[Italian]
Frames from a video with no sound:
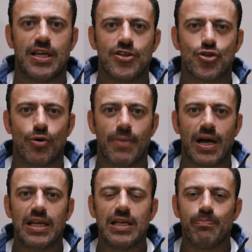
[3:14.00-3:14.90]
Insomma,
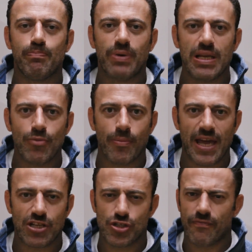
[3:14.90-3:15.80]
il primo
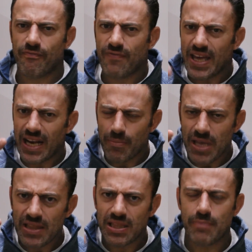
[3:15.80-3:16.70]
match
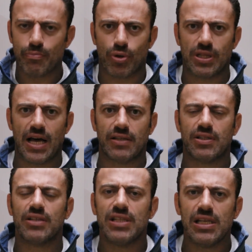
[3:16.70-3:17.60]
veramente
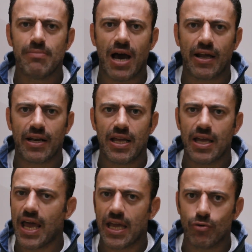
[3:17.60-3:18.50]
importante di
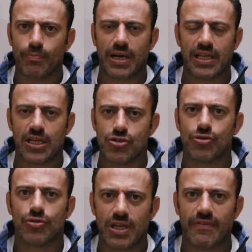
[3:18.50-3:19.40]
Limarre è in un
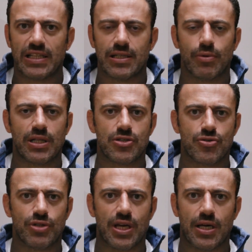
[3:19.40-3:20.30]
parcheggio davanti a una
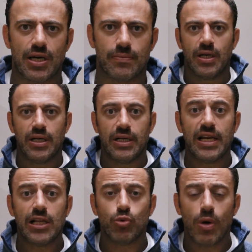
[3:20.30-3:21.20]
discoteca.
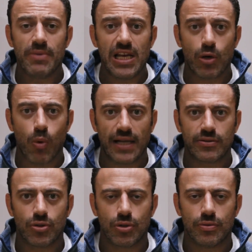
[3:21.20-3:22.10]
Nel
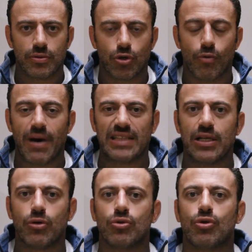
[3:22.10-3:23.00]
2004 combatte
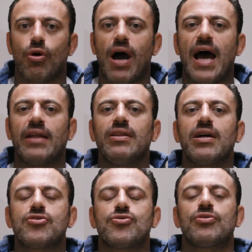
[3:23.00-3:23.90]
contro
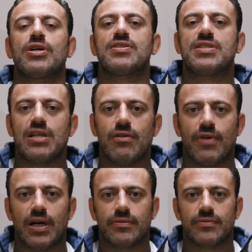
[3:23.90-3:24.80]
Anderson Silva,